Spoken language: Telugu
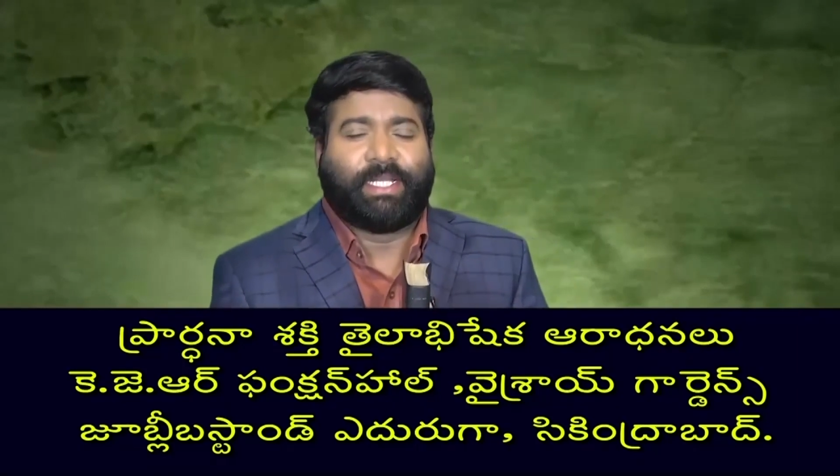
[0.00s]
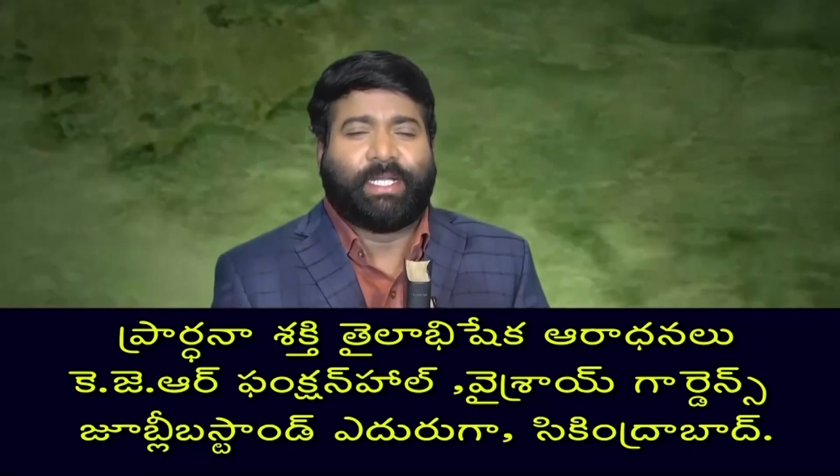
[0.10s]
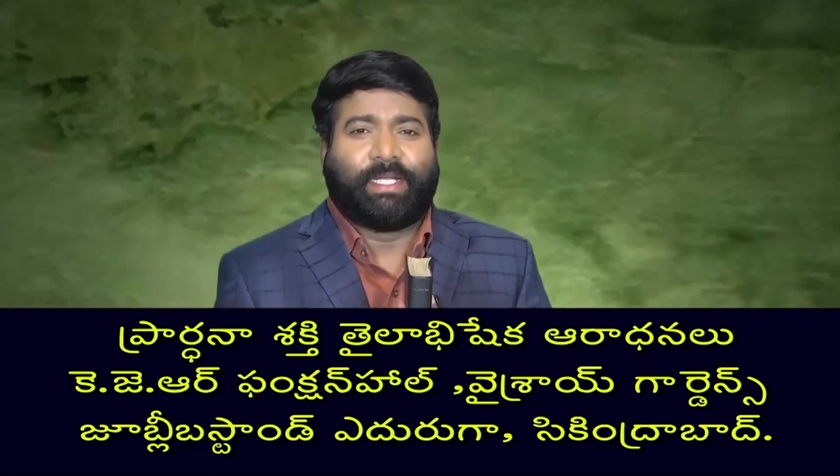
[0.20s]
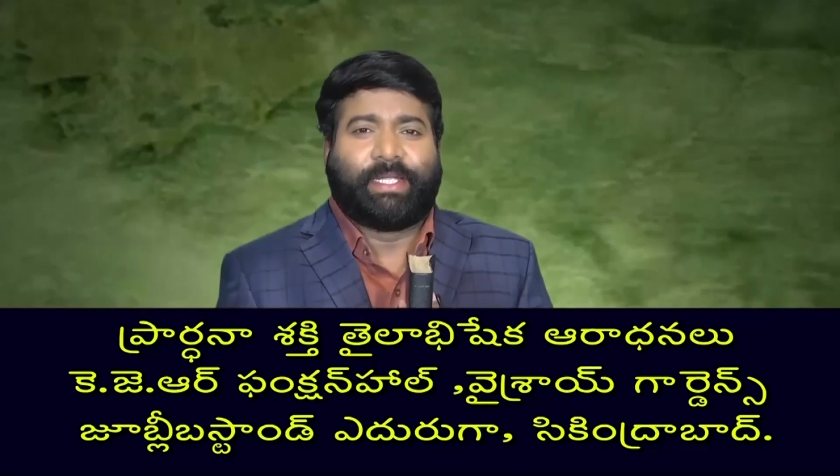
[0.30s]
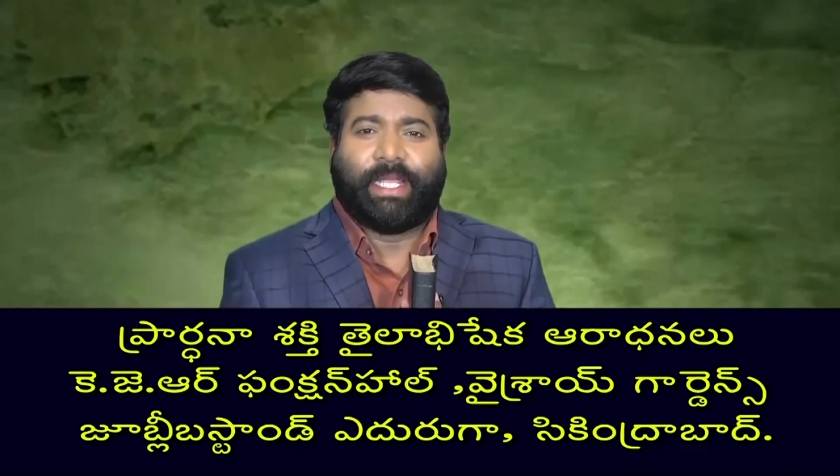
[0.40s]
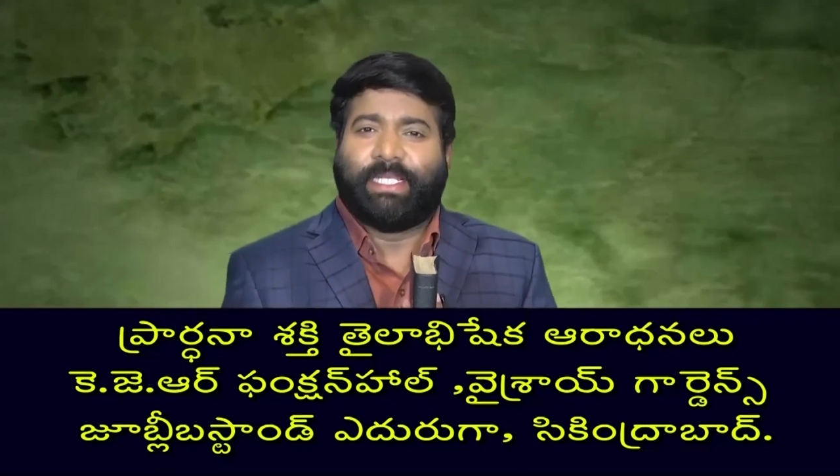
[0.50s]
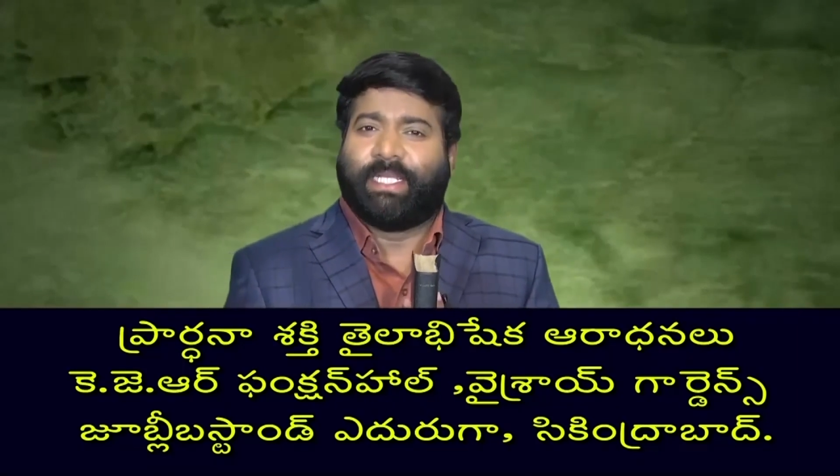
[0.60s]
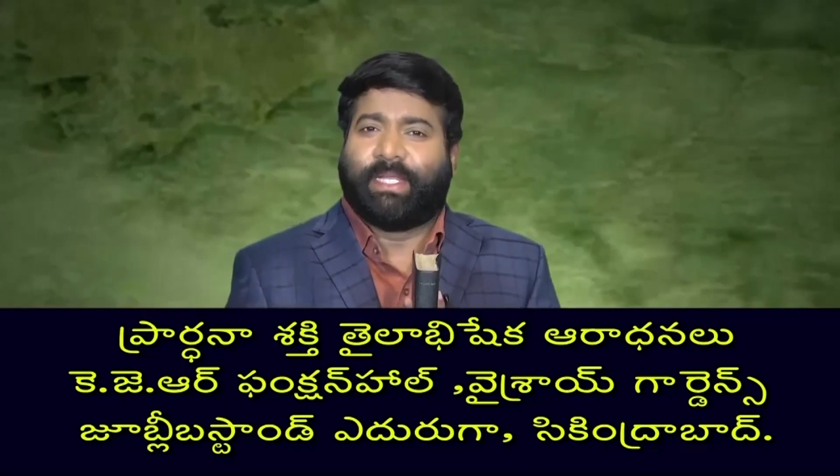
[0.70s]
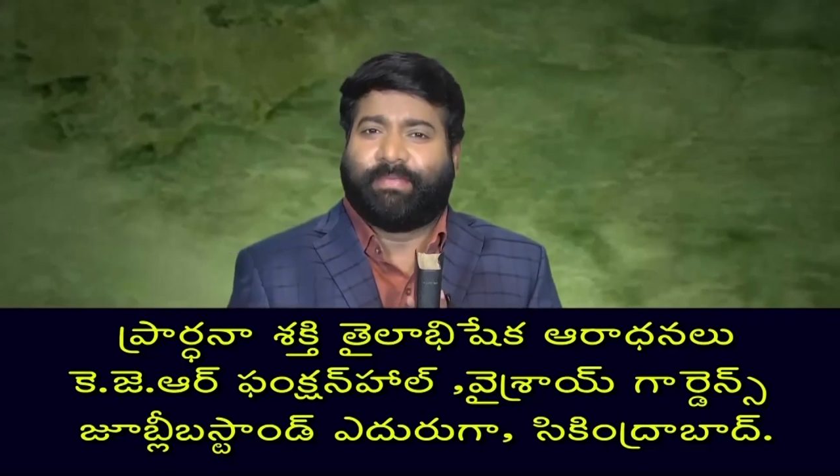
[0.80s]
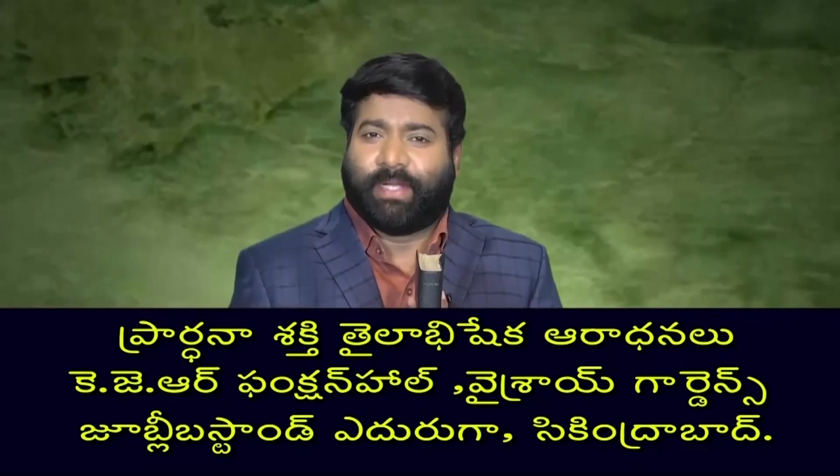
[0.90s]
దగ్గర
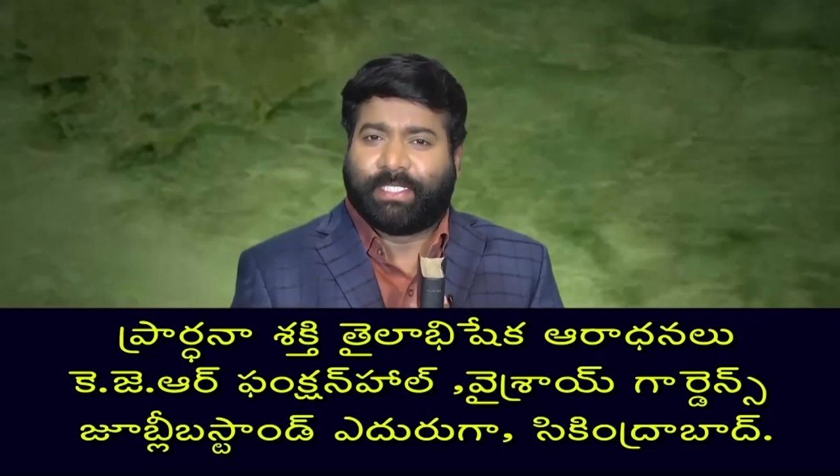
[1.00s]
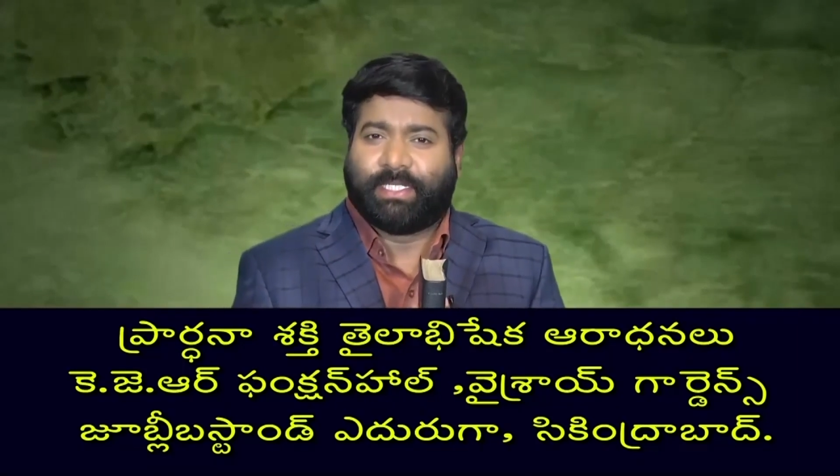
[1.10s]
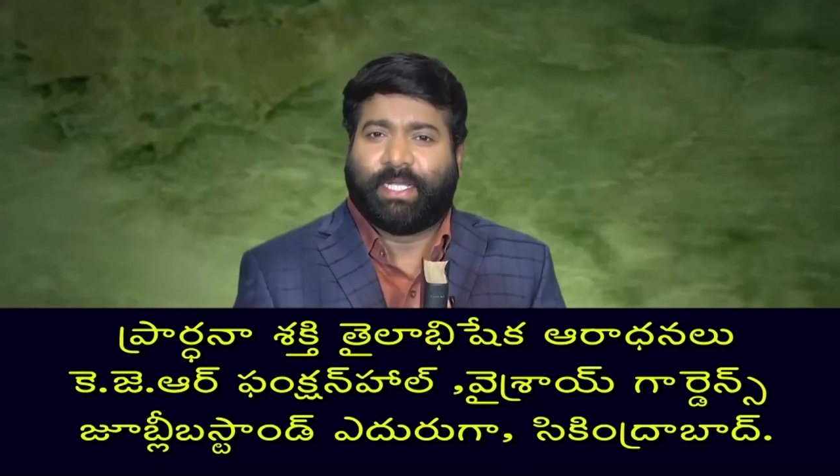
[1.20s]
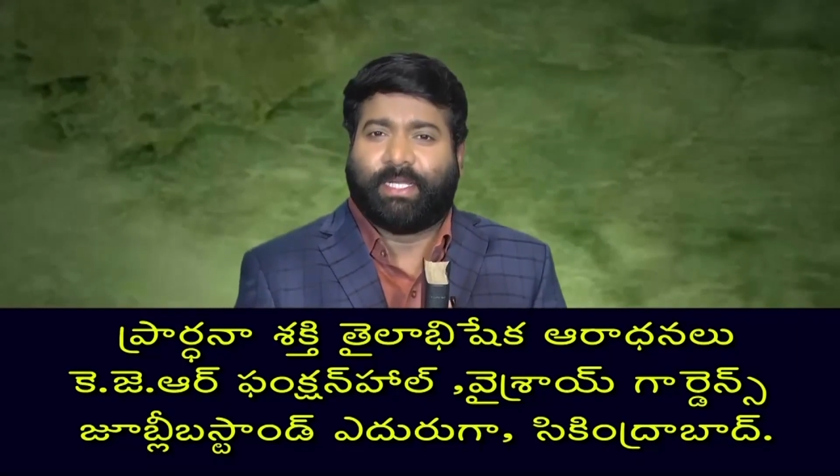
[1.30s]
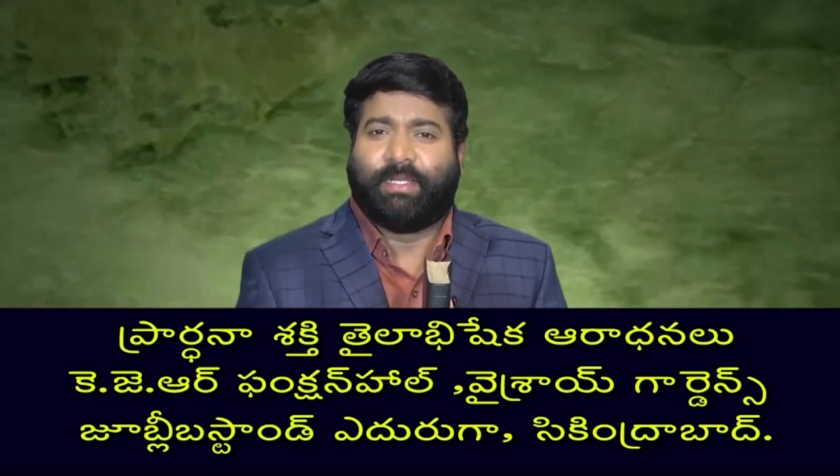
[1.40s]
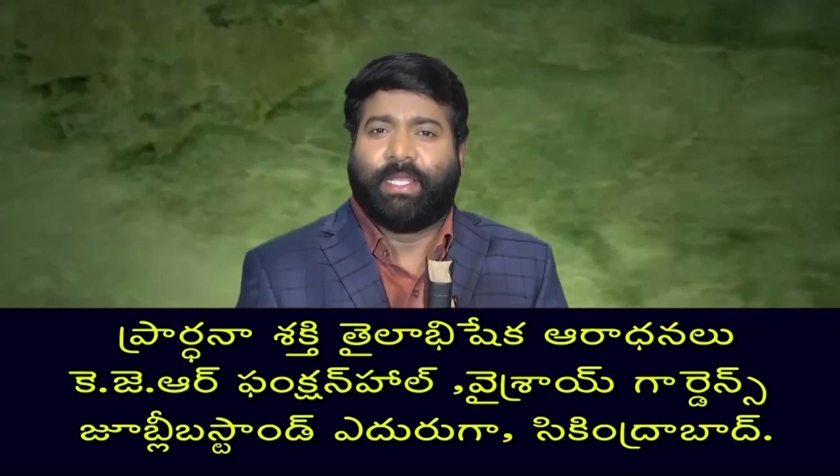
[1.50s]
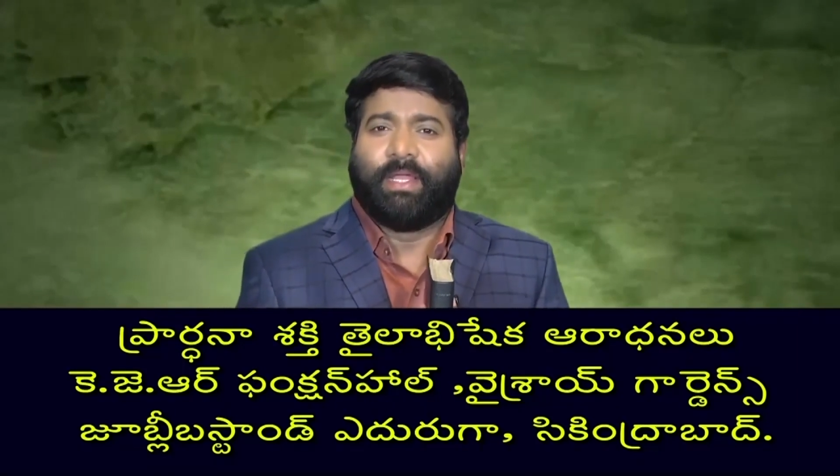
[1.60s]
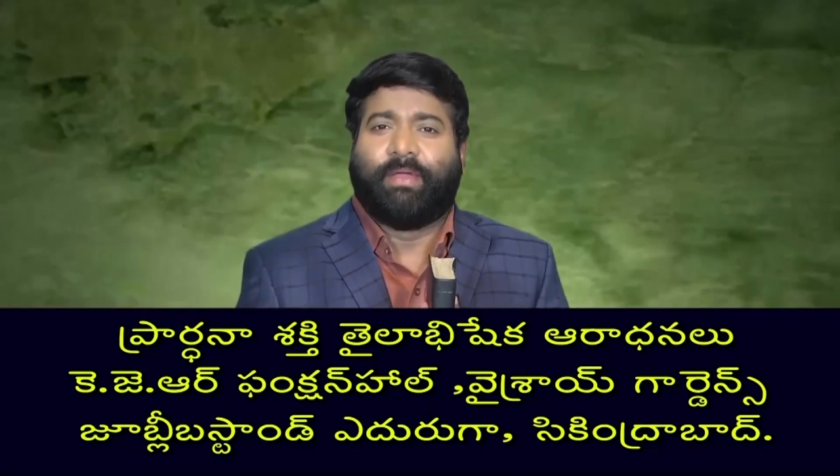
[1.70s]
కేజీఆర్ ఫంక్షన్ హాల్